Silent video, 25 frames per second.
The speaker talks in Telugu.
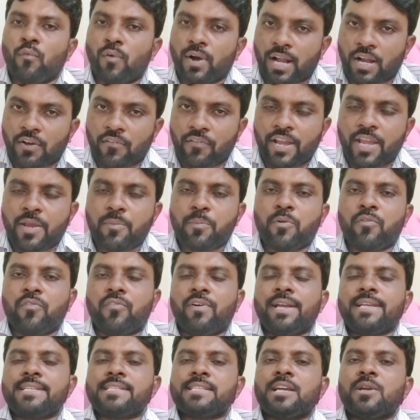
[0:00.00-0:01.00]
ఒకవైపు
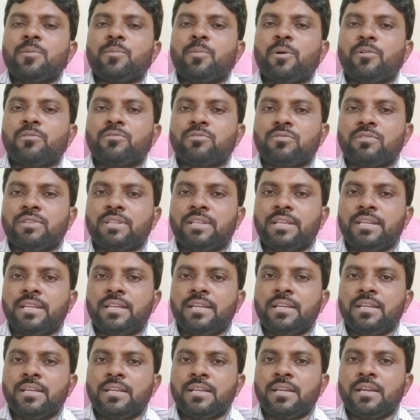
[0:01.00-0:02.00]
వయసు అయిపోతుంది
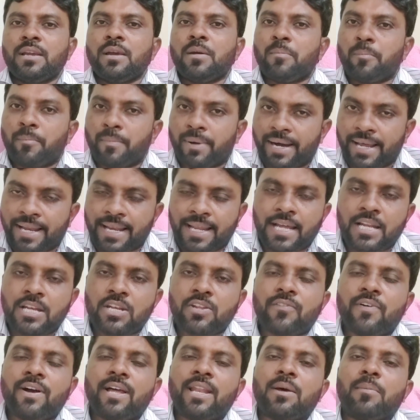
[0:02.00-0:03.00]

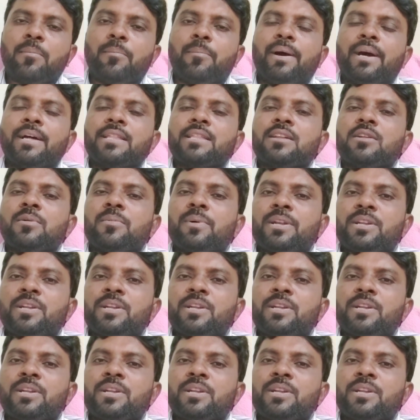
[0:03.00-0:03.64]
మాలాంటి వాళ్ళ బాధలు